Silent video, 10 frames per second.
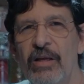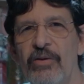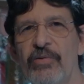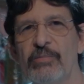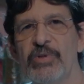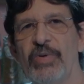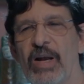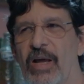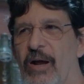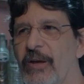e vamos
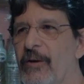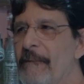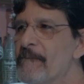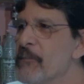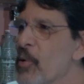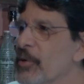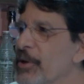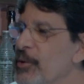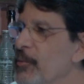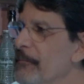falar aqui um
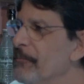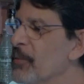pouquinho